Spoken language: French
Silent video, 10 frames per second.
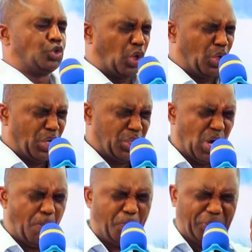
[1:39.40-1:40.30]
Dans le
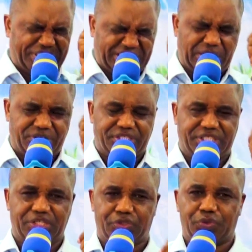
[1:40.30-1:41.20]
nom puissant de
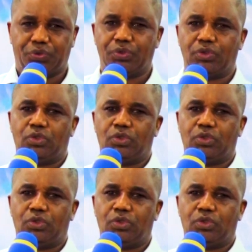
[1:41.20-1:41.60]
Jésus,